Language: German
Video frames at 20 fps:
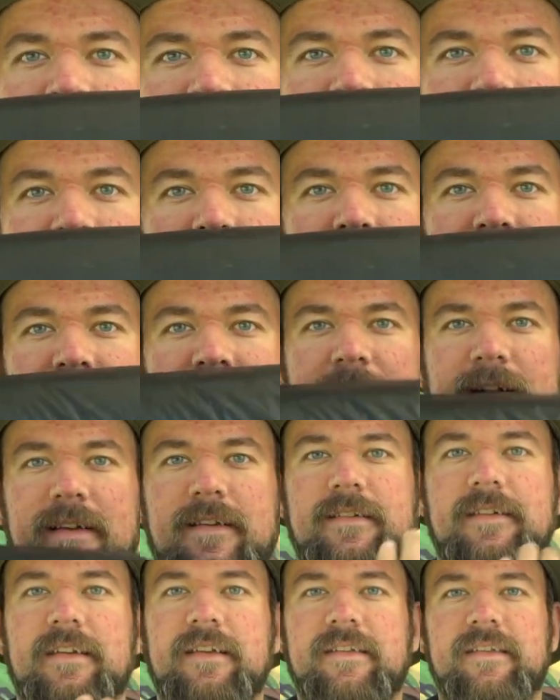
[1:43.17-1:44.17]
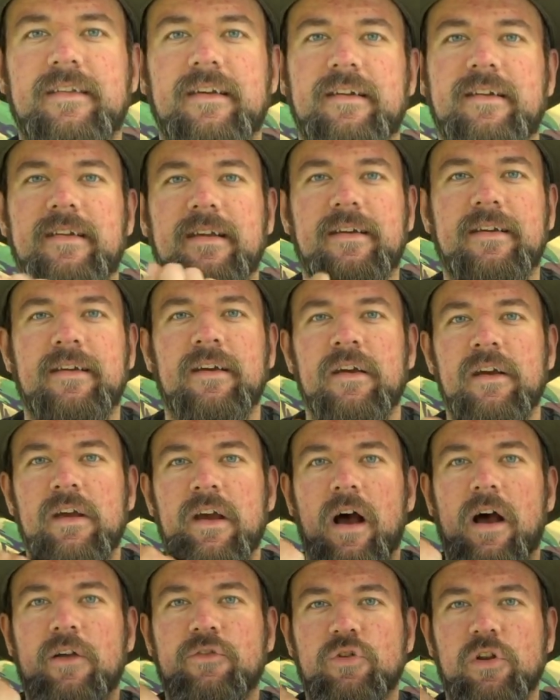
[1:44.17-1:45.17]
Das ist wirklich nicht sehr dick.
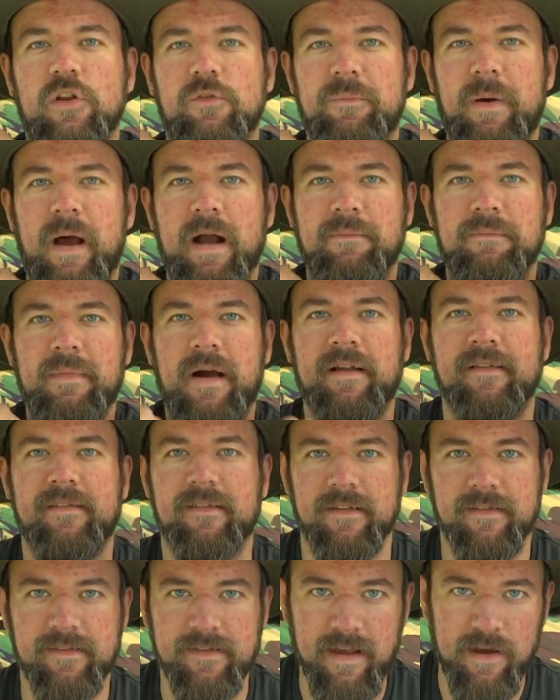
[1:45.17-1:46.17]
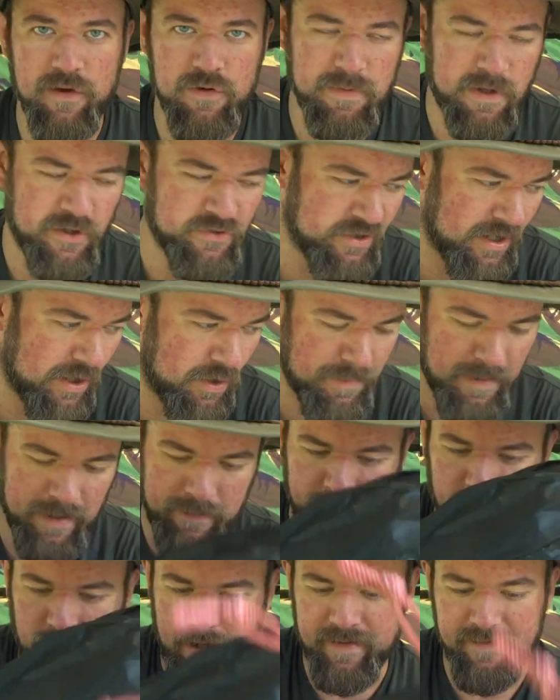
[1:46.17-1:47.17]
Also das Packmaß sehr
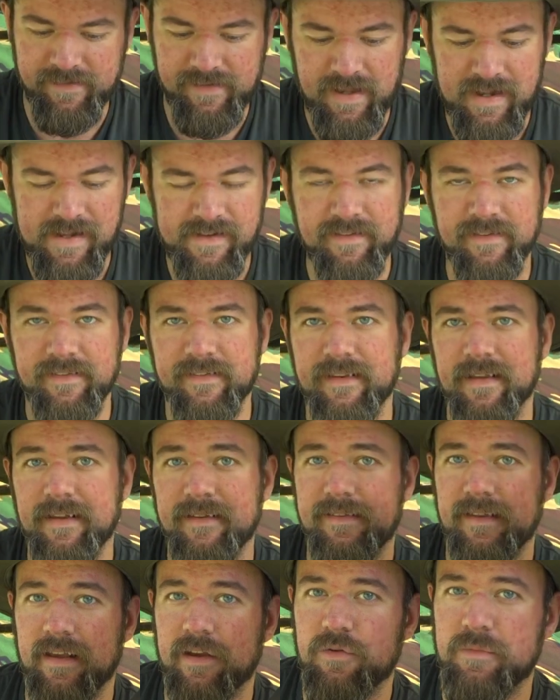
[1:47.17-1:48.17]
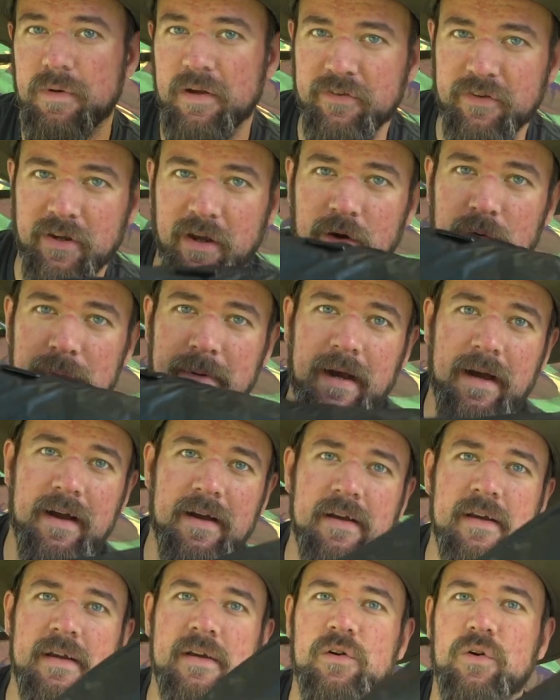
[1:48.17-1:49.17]
überschaubar für ein Zelt, sehr, sehr überschaubar.
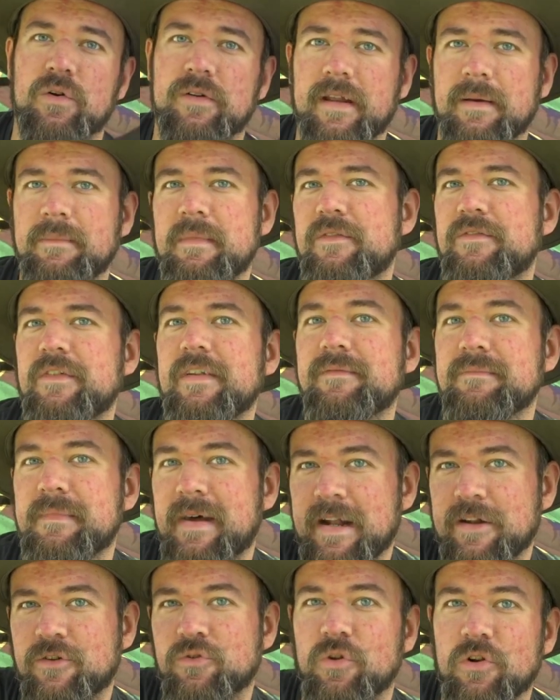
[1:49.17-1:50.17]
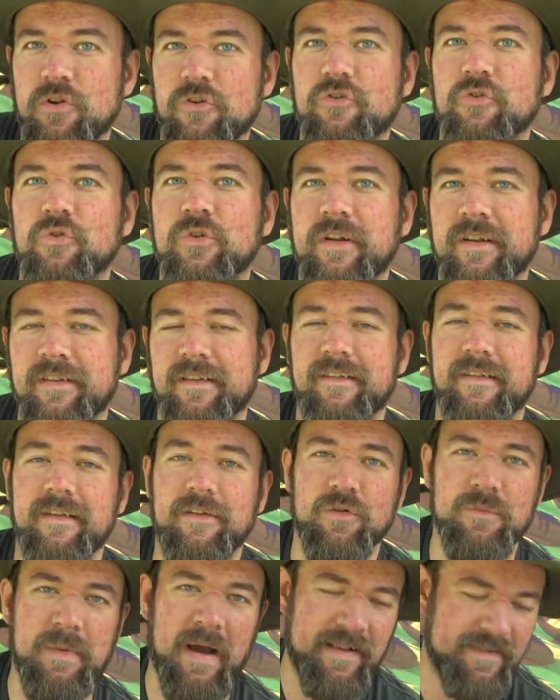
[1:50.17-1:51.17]
Und damit wissen wir natürlich schon, dass es
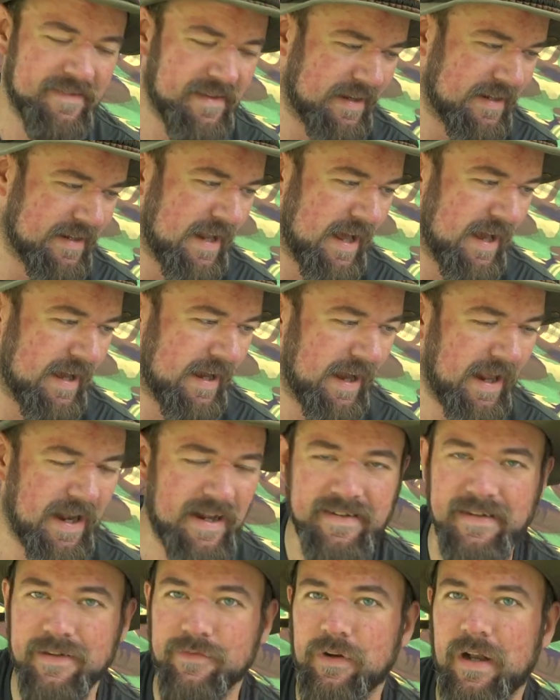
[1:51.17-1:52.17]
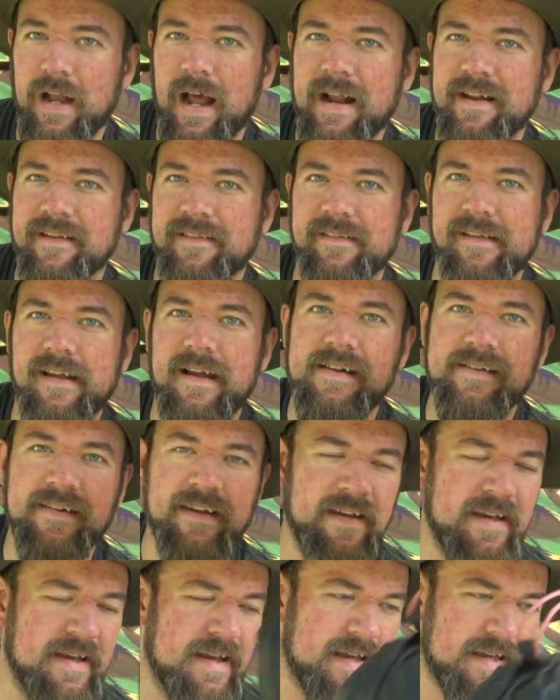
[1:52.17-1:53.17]
sich um ein relativ kleines Zelt
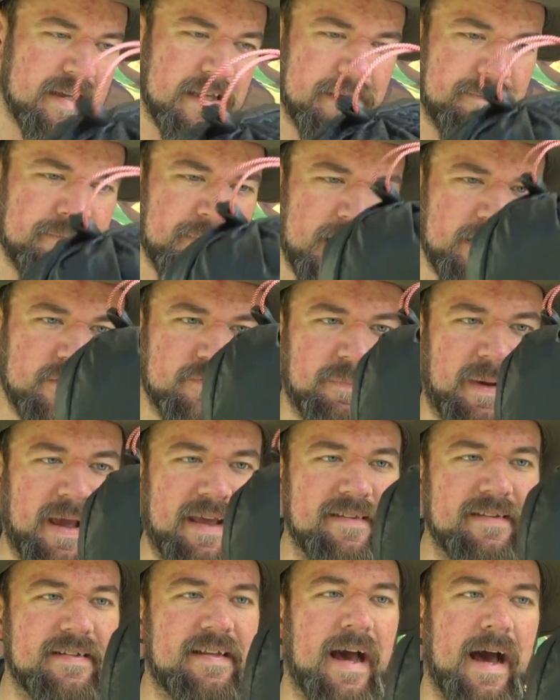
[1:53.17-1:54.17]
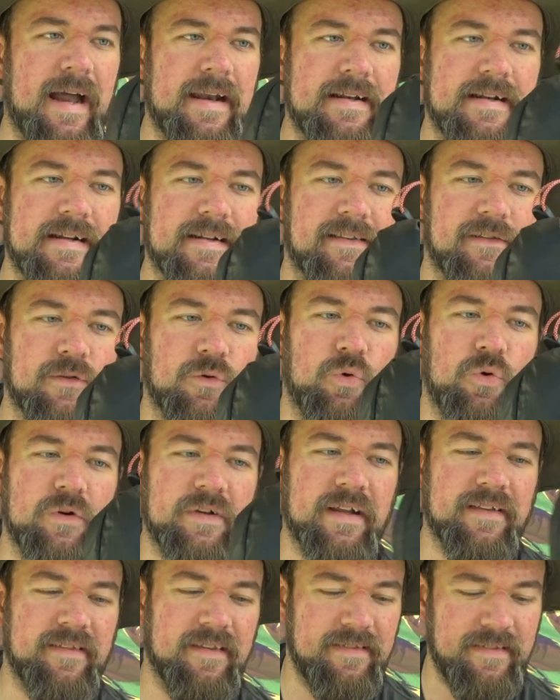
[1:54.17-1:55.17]
eben entsprechend handelt. So,
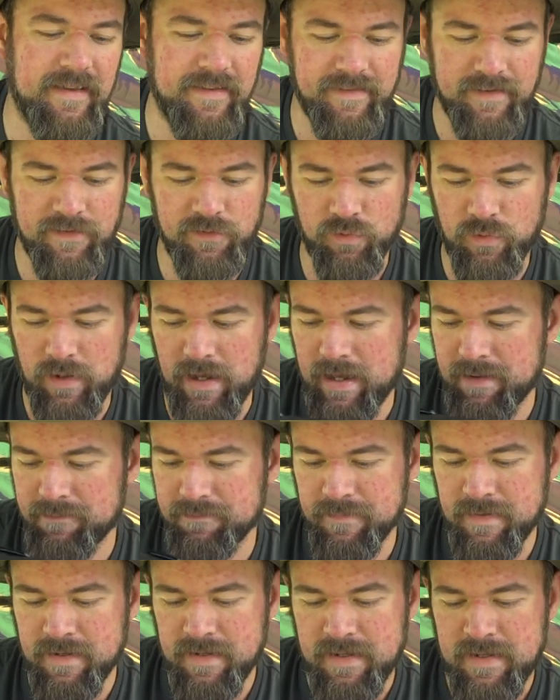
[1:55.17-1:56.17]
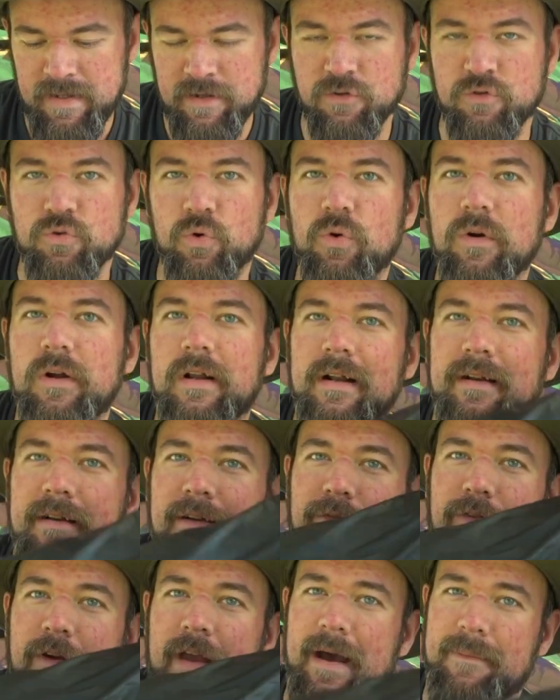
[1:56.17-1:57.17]
und jetzt ist das in so einem dunkel
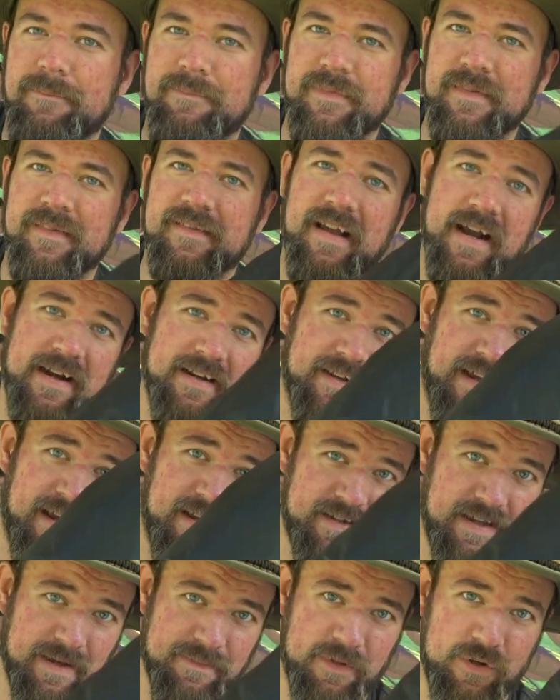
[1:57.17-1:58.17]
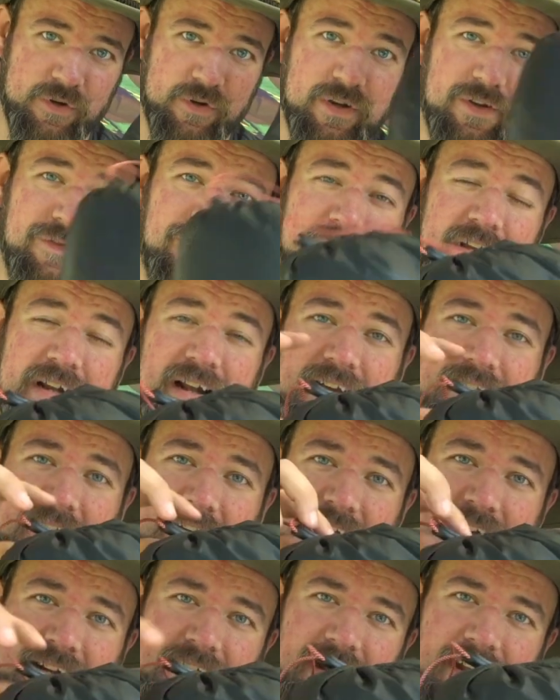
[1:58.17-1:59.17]
gefärbten Sack. Daran kann man noch nicht viel
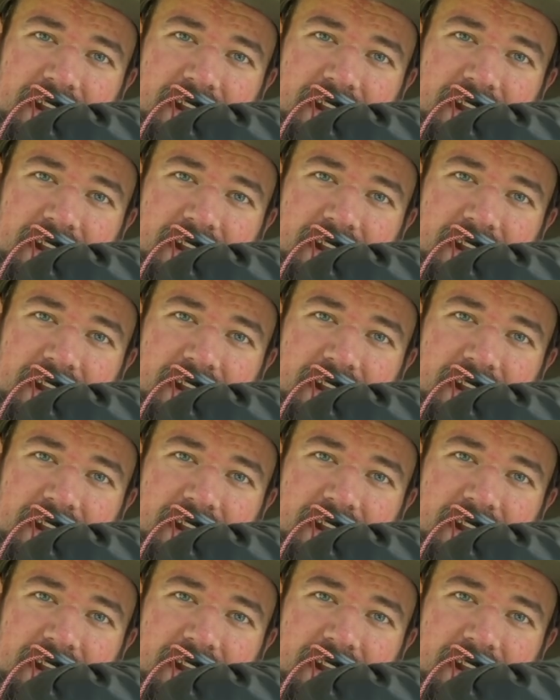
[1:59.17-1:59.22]
erkennen.